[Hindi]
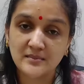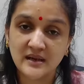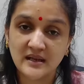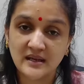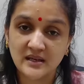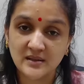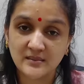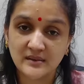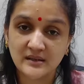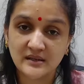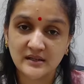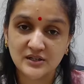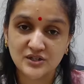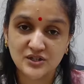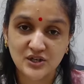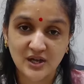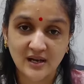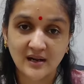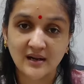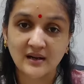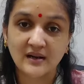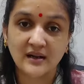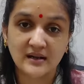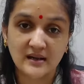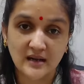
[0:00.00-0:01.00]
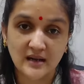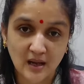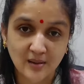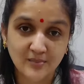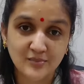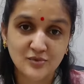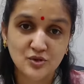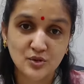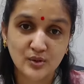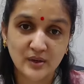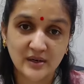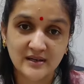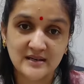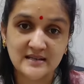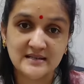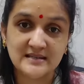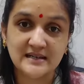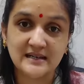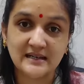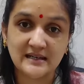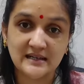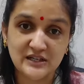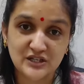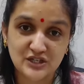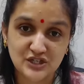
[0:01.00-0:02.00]
मैंने मेरे चैनल का नाम जो है
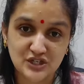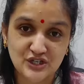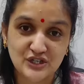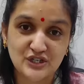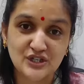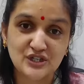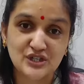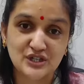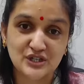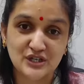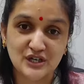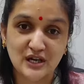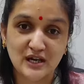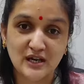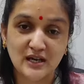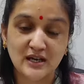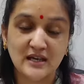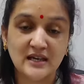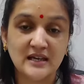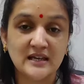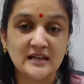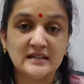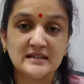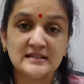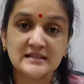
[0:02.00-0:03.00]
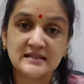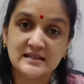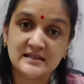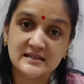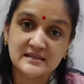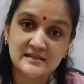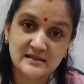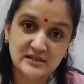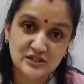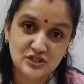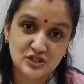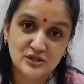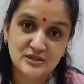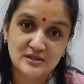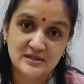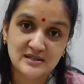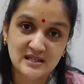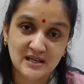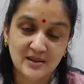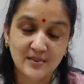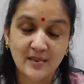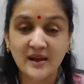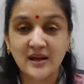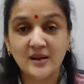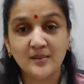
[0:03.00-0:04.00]
रिसेंटली चेंज किया है एस के एस किचन
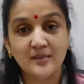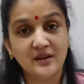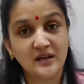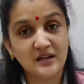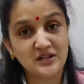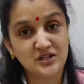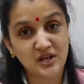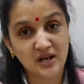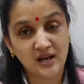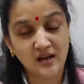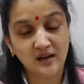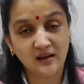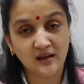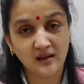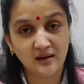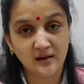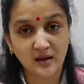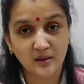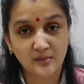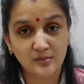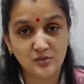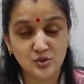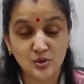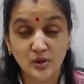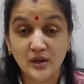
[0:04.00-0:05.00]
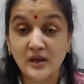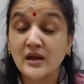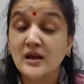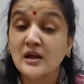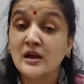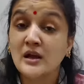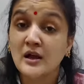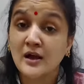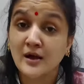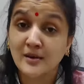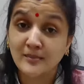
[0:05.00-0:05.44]
से मैंने मेरे चैनल का नाम जो है